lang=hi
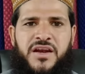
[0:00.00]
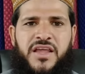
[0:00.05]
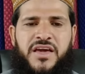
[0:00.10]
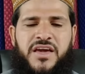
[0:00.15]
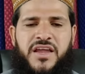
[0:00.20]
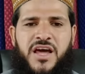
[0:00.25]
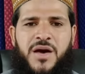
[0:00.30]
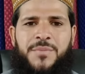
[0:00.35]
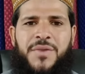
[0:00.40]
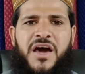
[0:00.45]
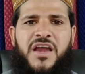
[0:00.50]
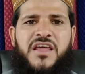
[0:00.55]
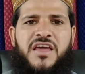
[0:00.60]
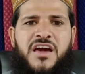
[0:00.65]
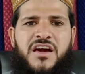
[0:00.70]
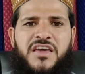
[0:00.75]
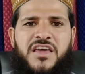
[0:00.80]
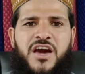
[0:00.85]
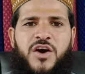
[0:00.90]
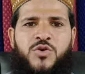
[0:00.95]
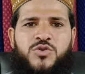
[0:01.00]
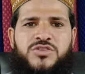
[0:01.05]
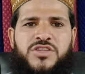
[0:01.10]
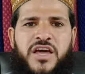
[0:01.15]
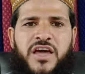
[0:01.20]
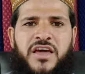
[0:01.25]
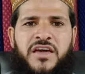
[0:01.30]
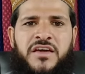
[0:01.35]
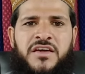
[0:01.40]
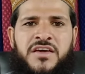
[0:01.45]
लेकिन हमारे यहाँ क्या
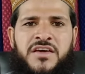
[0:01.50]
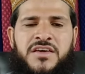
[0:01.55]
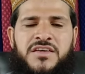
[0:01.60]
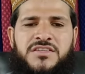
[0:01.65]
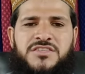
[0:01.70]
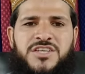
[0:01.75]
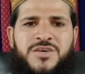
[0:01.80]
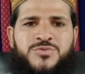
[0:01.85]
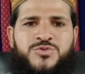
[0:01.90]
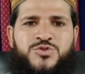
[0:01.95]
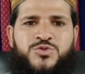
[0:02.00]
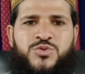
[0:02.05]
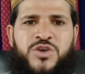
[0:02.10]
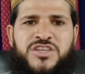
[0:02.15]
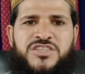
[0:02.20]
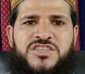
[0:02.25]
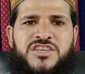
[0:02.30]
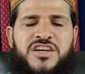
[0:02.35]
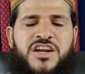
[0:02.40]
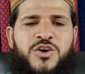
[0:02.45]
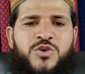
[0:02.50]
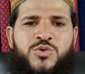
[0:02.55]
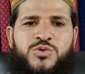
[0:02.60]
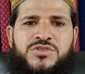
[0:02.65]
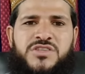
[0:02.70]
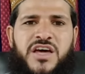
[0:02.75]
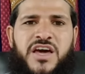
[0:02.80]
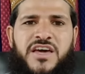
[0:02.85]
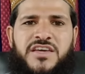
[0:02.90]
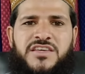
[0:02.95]
होता है जब सूरज ग्रहण
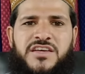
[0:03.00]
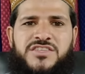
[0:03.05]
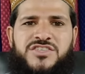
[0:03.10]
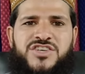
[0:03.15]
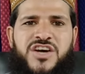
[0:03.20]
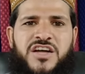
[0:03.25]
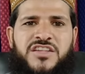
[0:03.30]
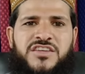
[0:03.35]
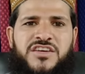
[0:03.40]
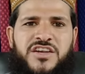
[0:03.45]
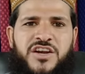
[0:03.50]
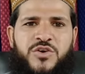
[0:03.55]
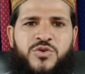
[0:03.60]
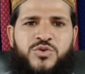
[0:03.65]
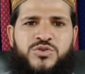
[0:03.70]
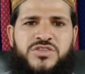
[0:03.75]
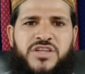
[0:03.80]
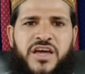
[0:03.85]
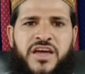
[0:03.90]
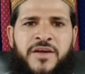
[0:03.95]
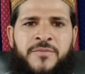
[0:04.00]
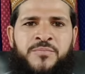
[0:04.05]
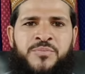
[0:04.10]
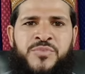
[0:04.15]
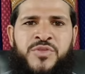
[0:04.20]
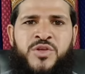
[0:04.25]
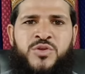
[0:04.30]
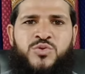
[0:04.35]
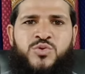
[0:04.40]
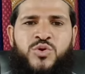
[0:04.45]
होता है या चांद ग्रहण होता है
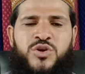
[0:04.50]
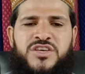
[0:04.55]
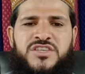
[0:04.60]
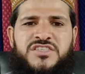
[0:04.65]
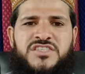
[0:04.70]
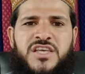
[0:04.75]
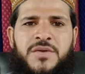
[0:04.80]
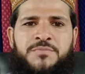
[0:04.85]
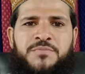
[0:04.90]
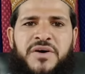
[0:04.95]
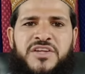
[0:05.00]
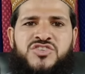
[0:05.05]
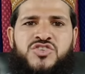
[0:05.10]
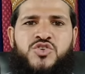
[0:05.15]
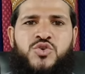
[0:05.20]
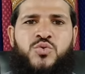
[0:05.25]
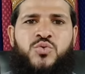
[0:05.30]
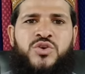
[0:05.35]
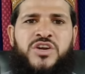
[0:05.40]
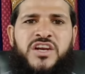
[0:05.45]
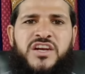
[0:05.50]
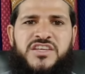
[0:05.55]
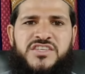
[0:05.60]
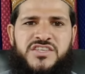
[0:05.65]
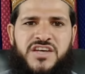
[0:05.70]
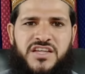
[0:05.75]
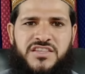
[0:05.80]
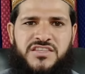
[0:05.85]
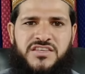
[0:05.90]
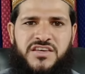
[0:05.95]
तो इससे बदशगुनी ली
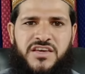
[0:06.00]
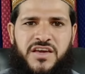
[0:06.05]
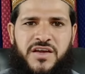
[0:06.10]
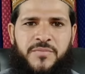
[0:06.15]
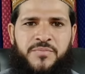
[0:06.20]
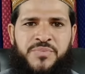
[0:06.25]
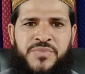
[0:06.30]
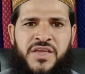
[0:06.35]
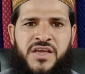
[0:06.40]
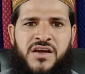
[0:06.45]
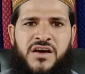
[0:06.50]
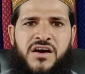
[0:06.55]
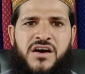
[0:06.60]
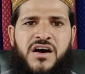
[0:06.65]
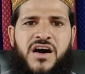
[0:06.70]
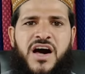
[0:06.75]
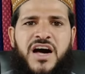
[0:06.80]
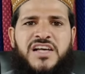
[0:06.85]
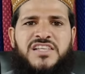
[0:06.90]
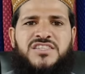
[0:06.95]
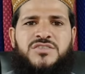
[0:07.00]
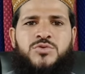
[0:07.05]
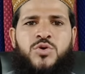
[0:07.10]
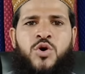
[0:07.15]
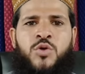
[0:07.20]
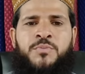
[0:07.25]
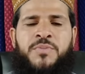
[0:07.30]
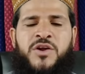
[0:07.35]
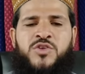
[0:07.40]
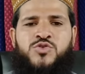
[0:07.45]
जाती है ख़ास
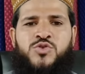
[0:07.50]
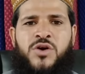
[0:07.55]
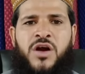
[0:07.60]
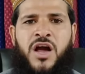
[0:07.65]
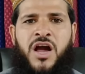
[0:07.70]
तौर पर जो